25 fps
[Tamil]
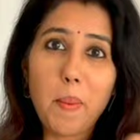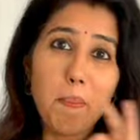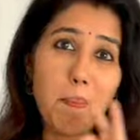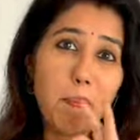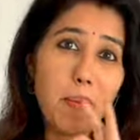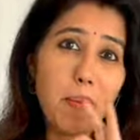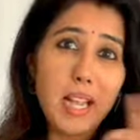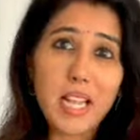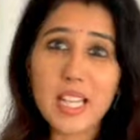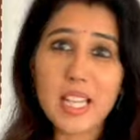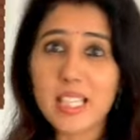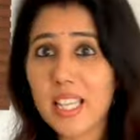
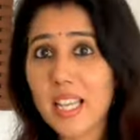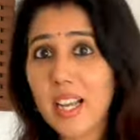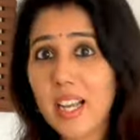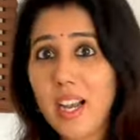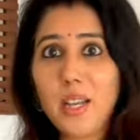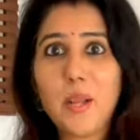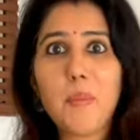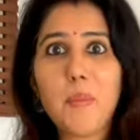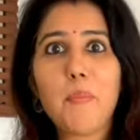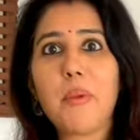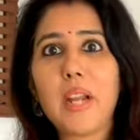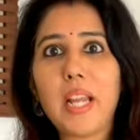
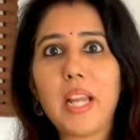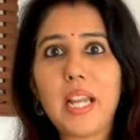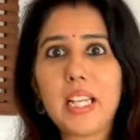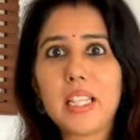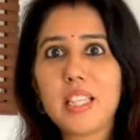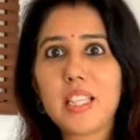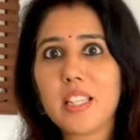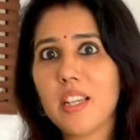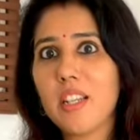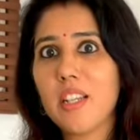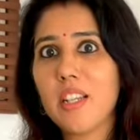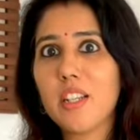அமேசிங்கான
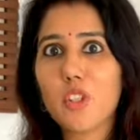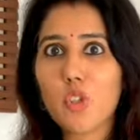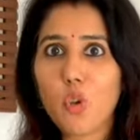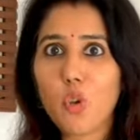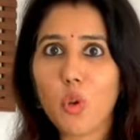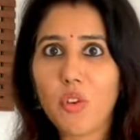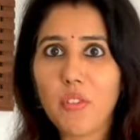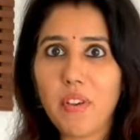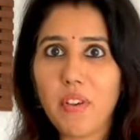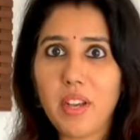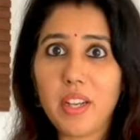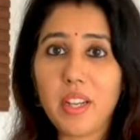ப்ரைஸுன்னு
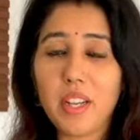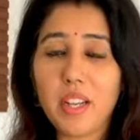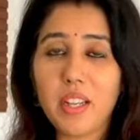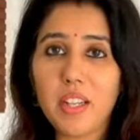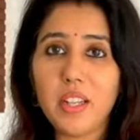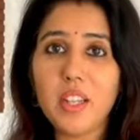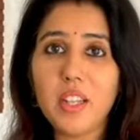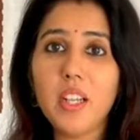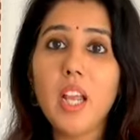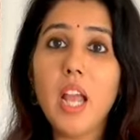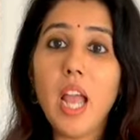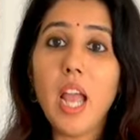சொல்லுவேன்
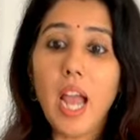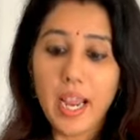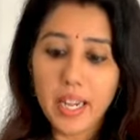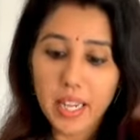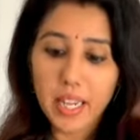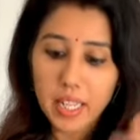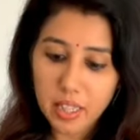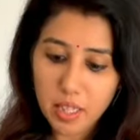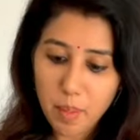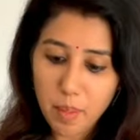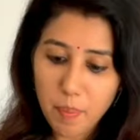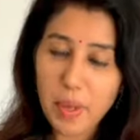நான்
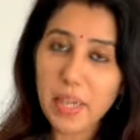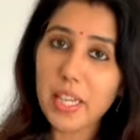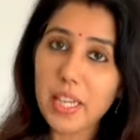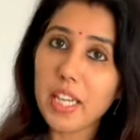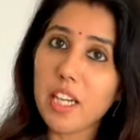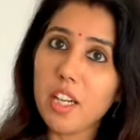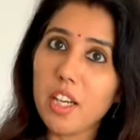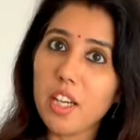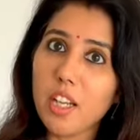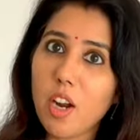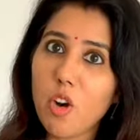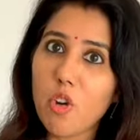அண்ட் இந்த
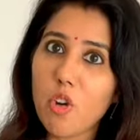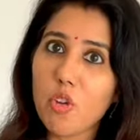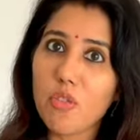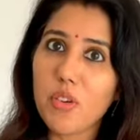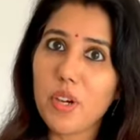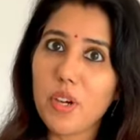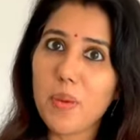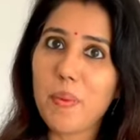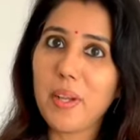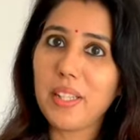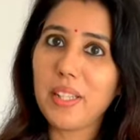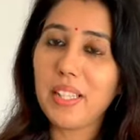பர்டிகுலர்
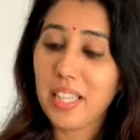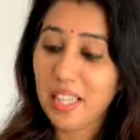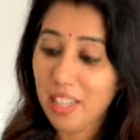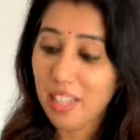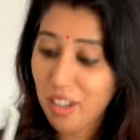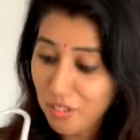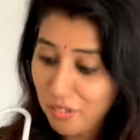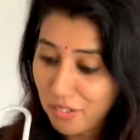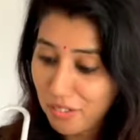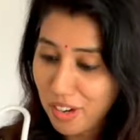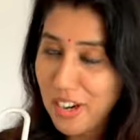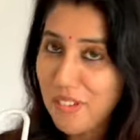அவுட்ஃபிட்
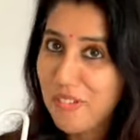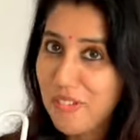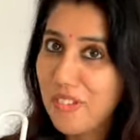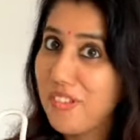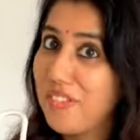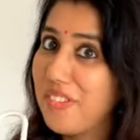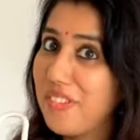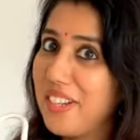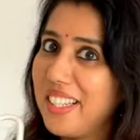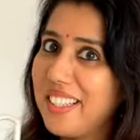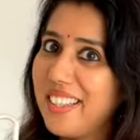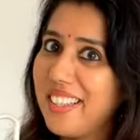பார்த்தீங்கன்னா ஃபைவ்
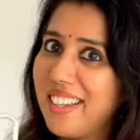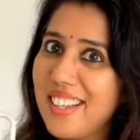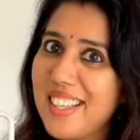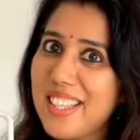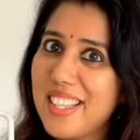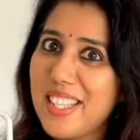ஃபிஃப்டி தான்